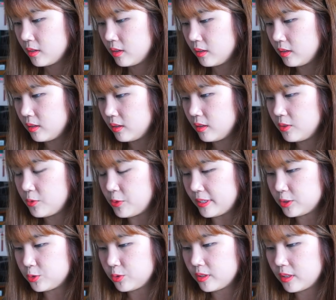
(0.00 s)
เฮ้ยเดร
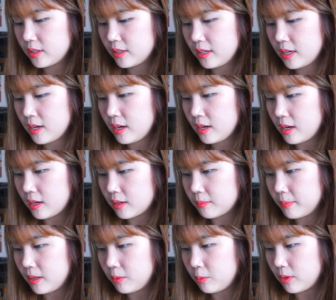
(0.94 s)
สตัวนี้ก็น่ารัก
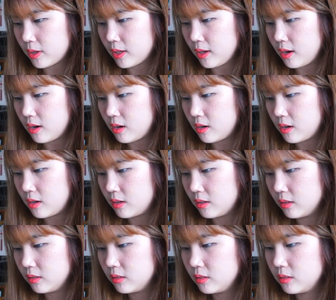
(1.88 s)
ป้าวะแก
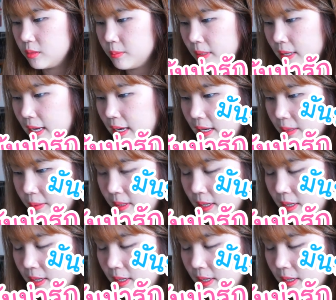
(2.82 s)
เอ้ยมันน่ารักมัน